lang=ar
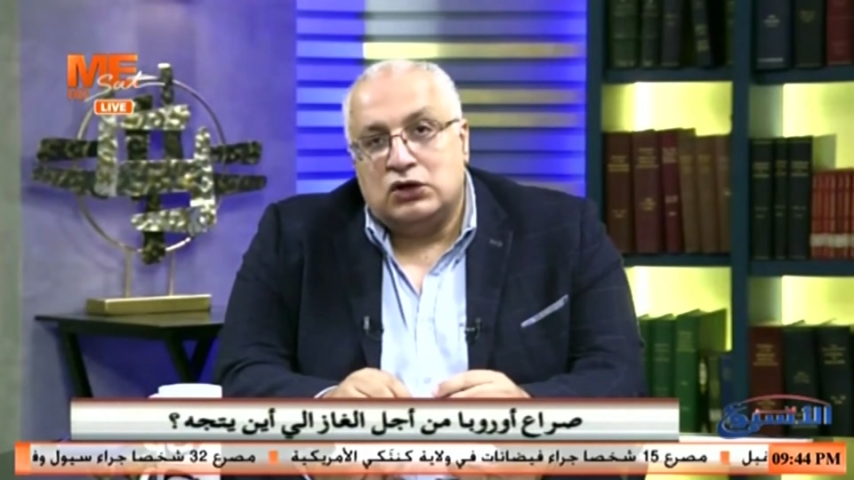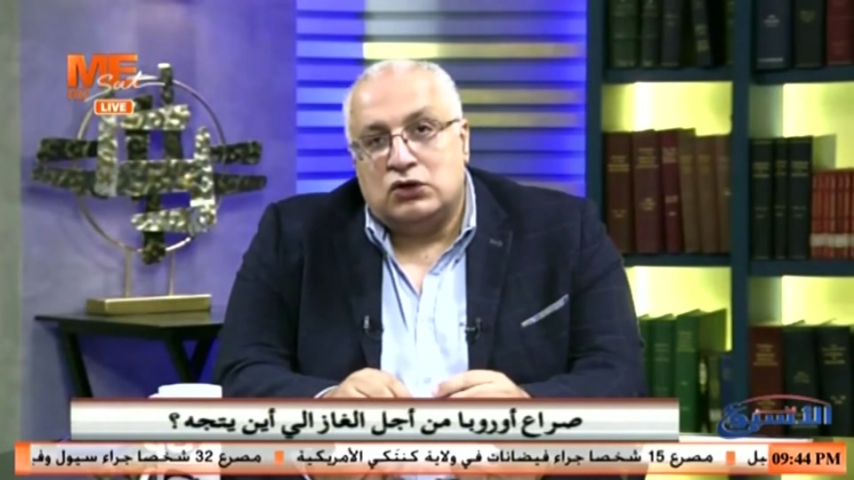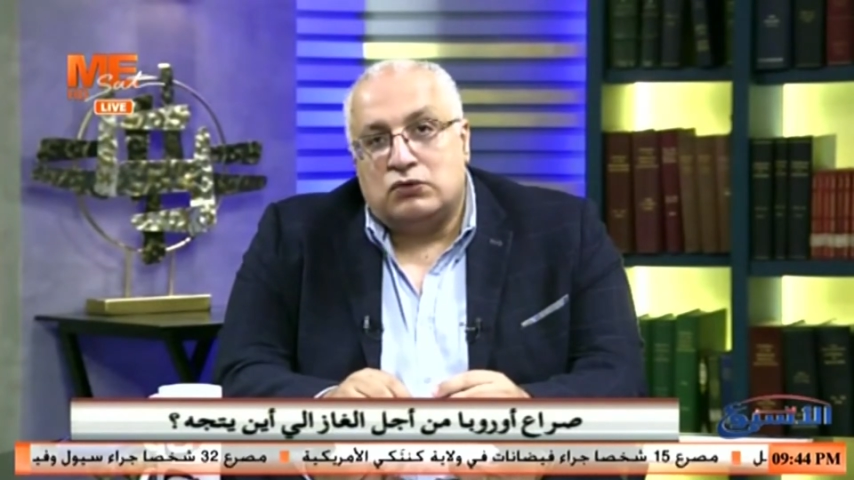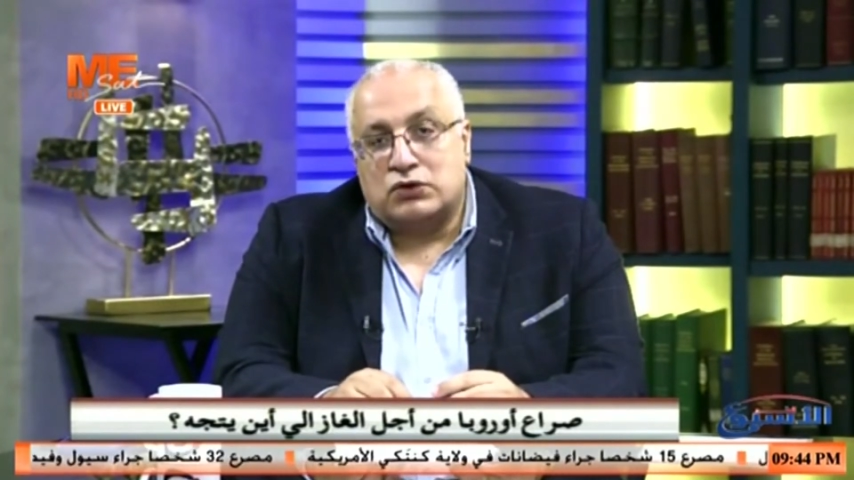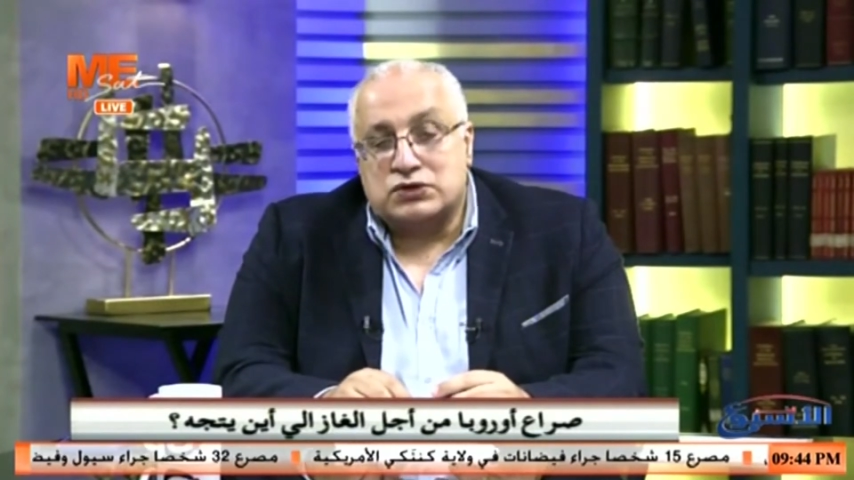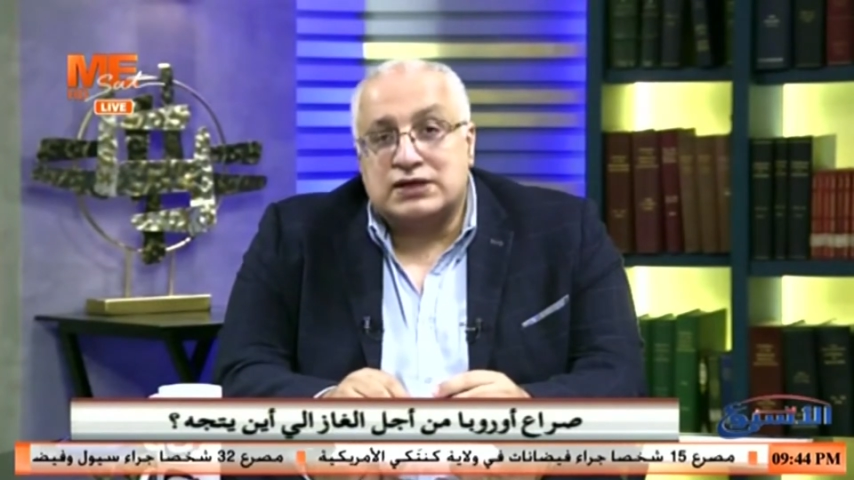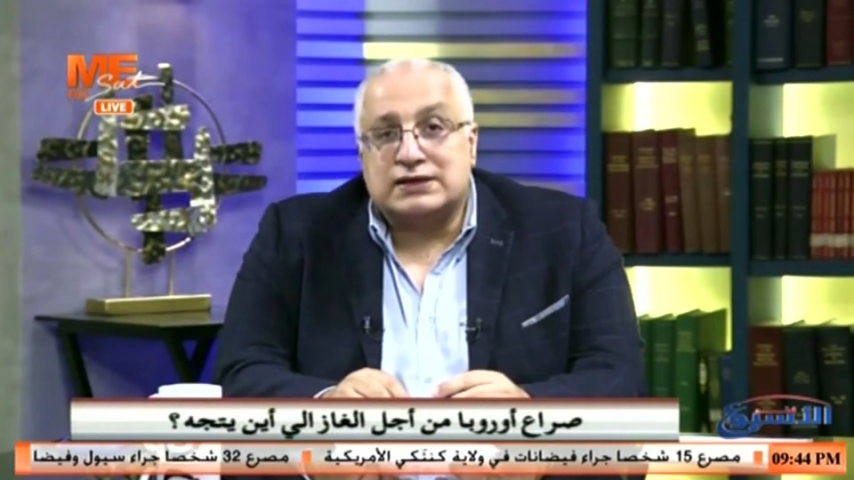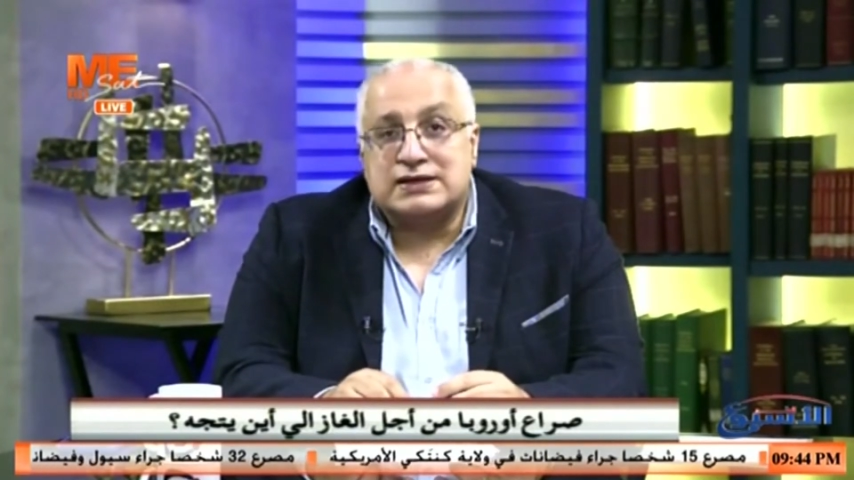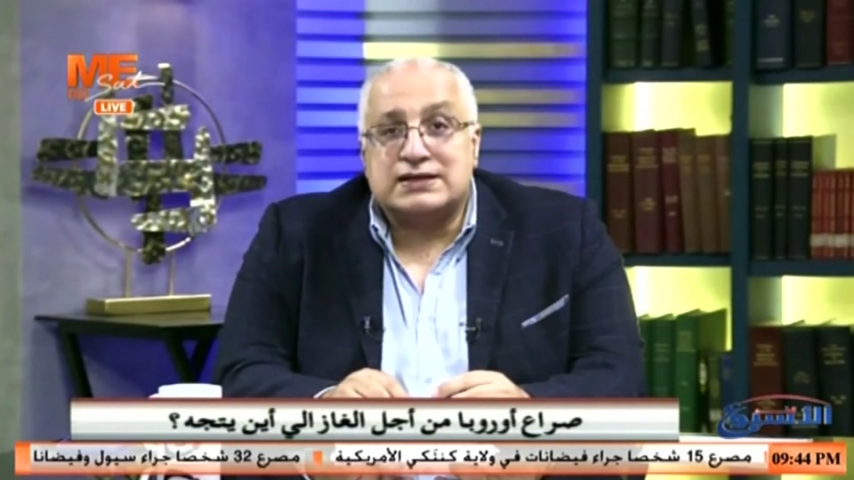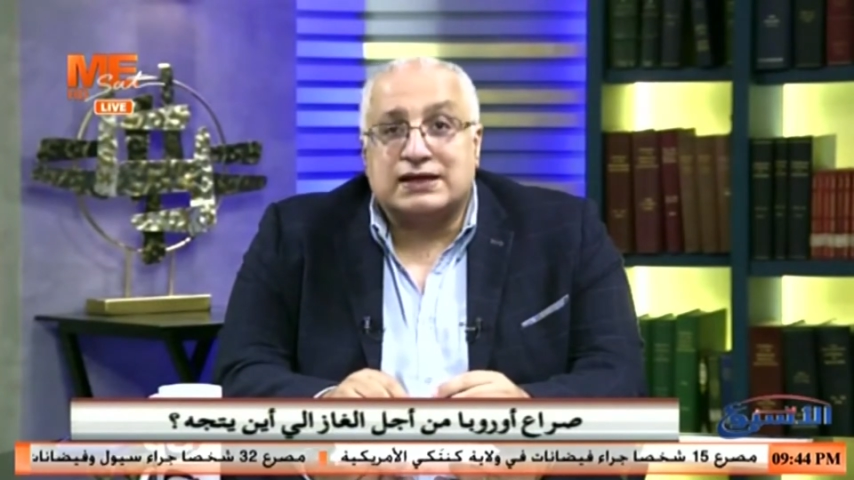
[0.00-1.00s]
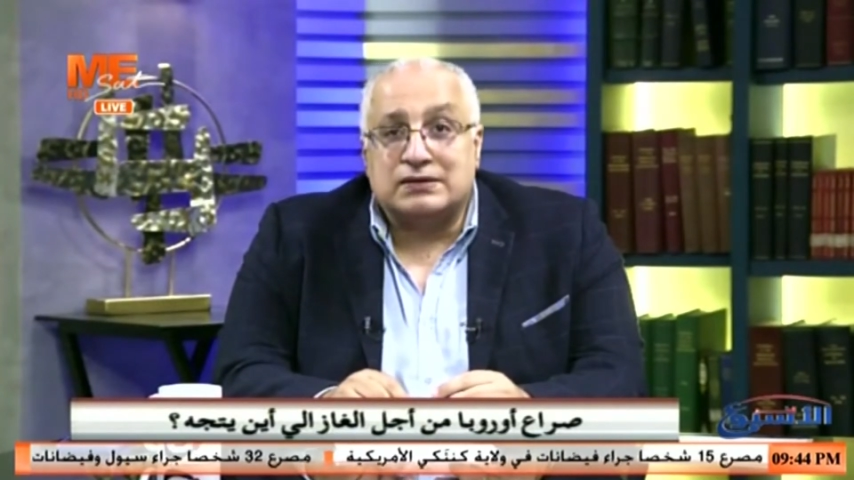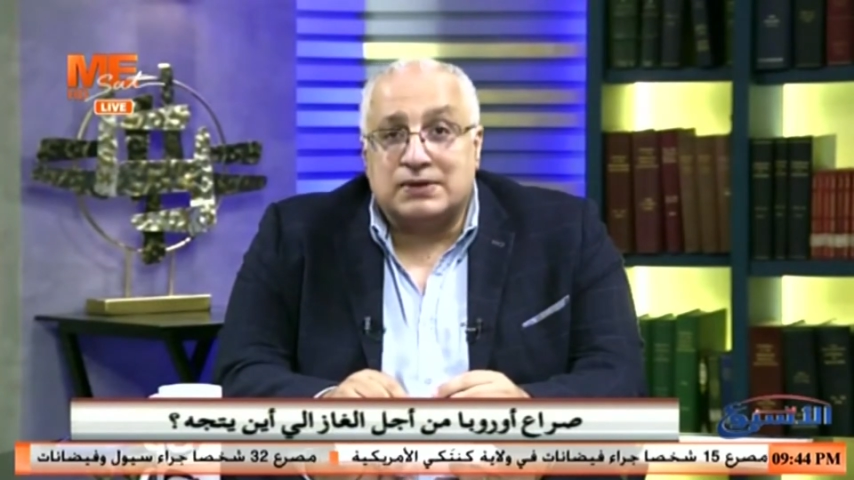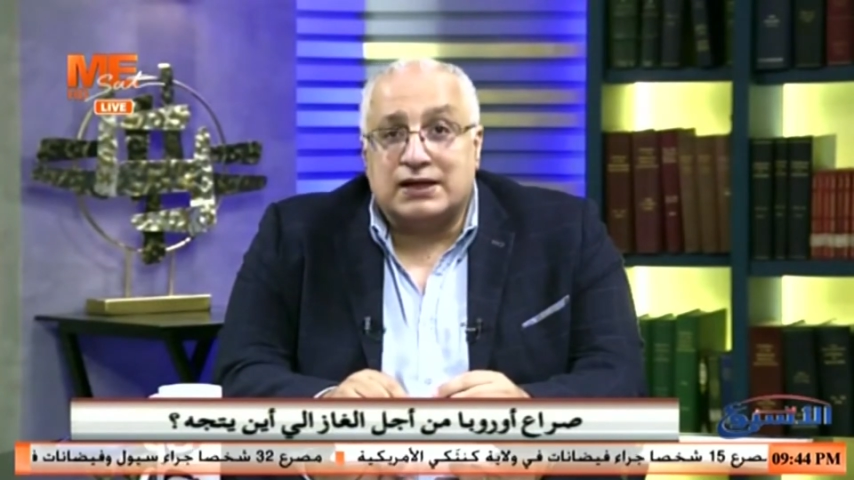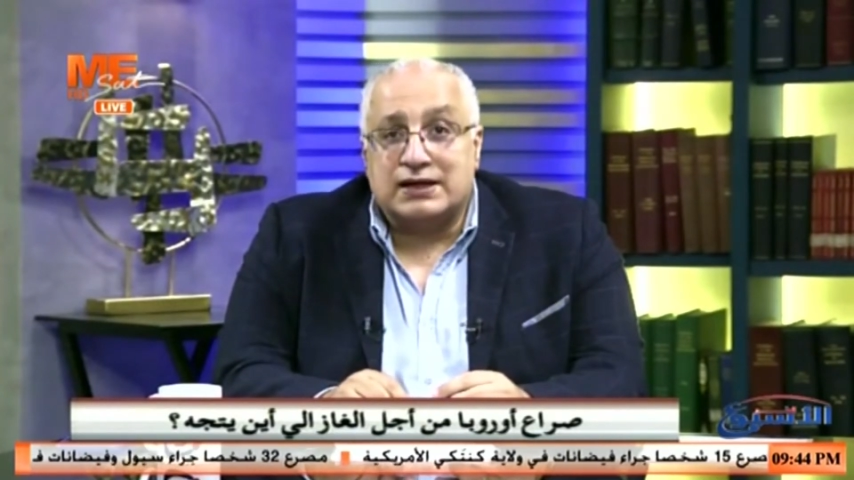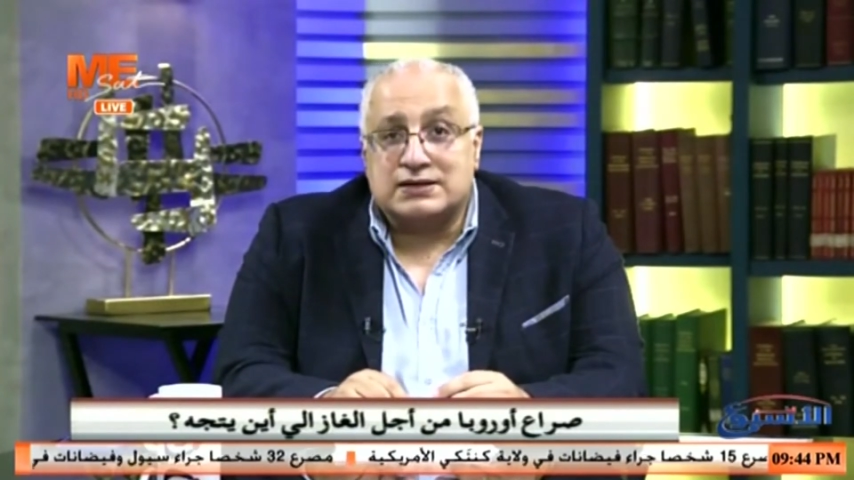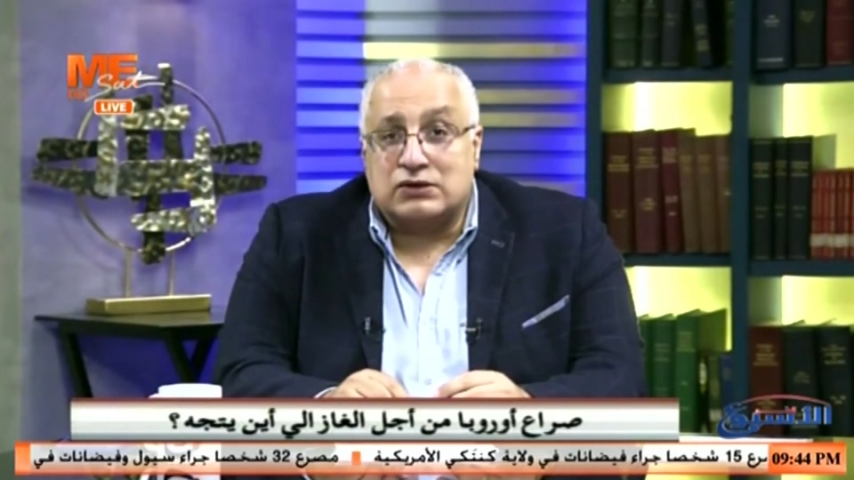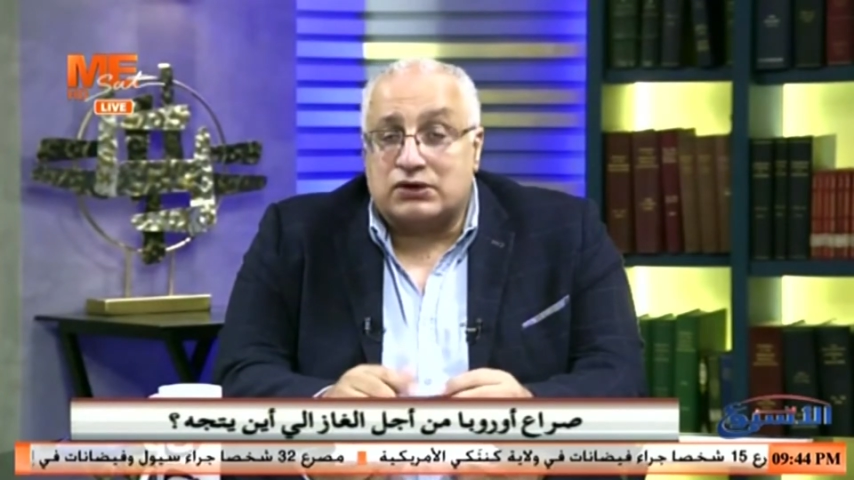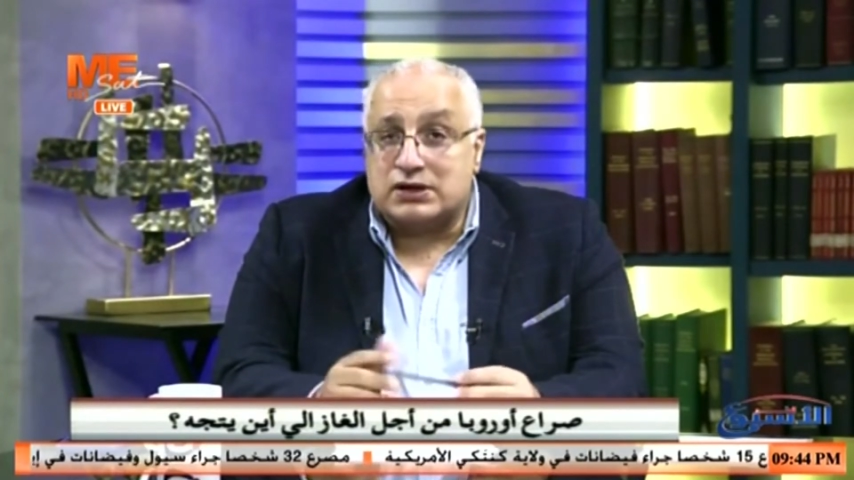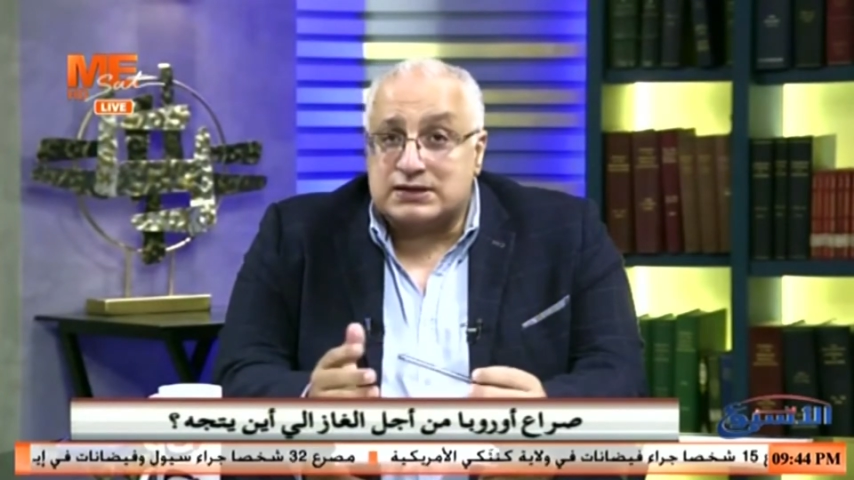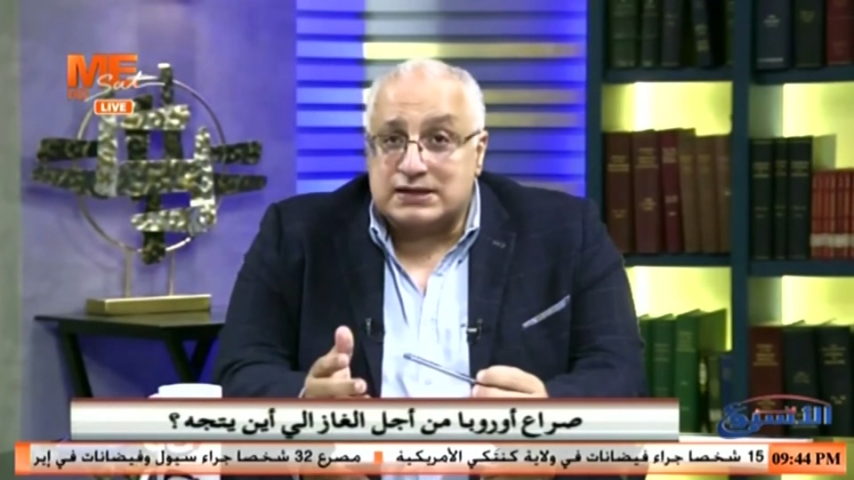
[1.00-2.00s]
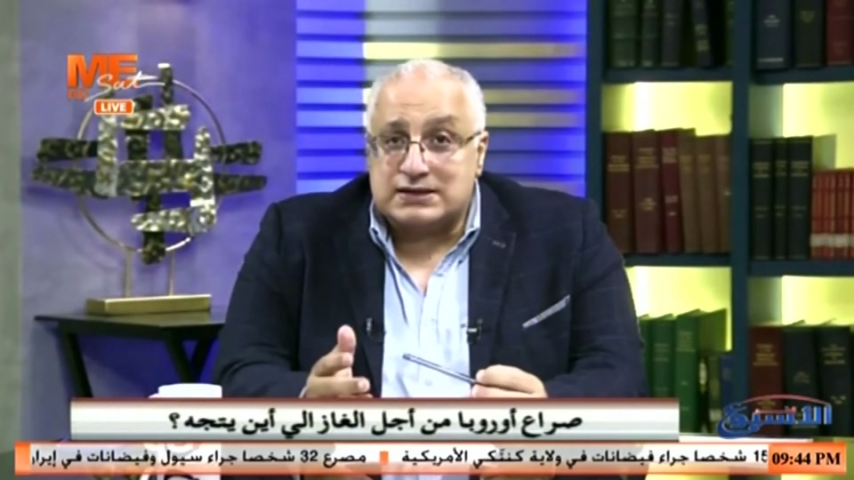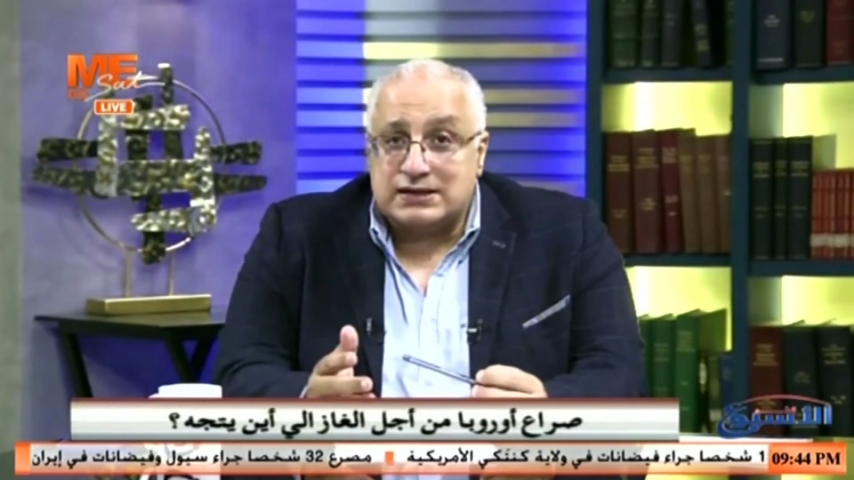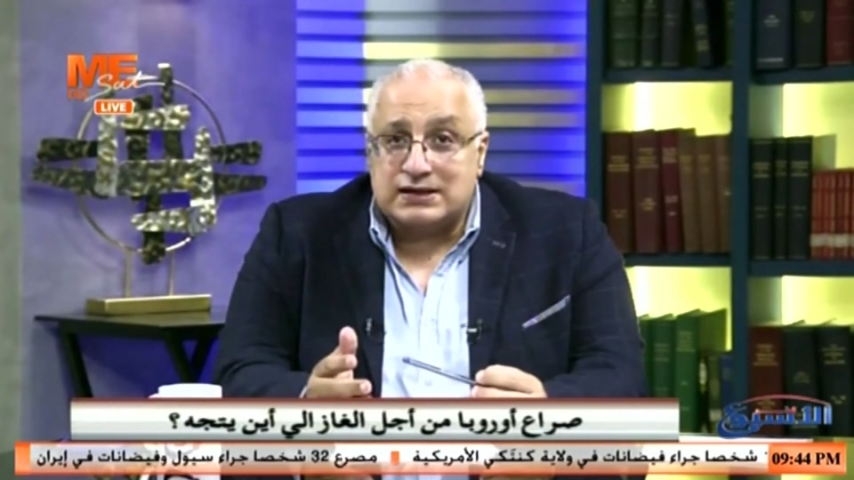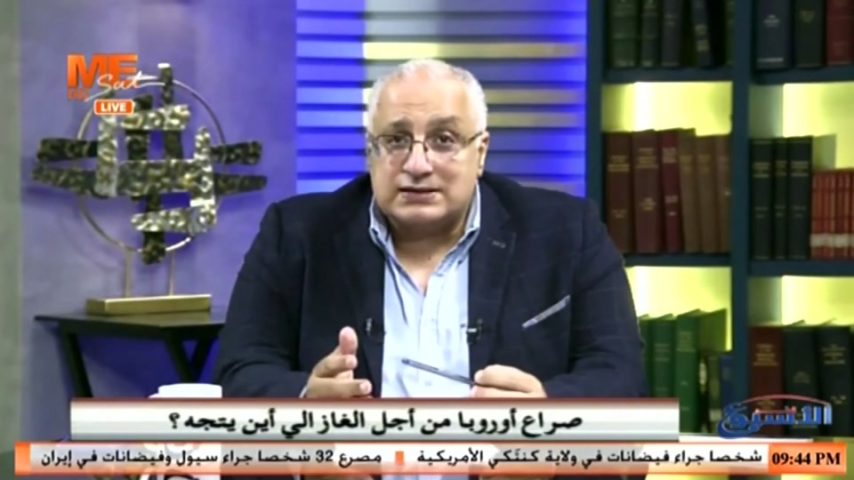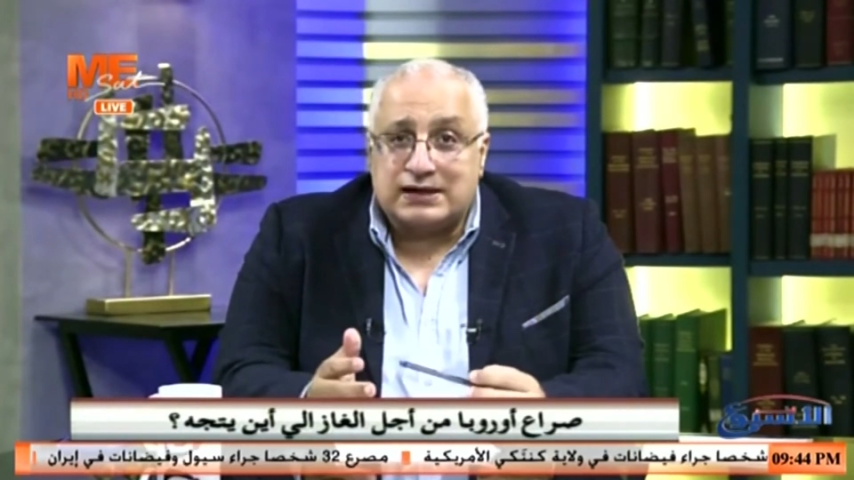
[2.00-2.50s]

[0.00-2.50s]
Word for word: وروسيا تستخدم الغاز كورقه سياسيه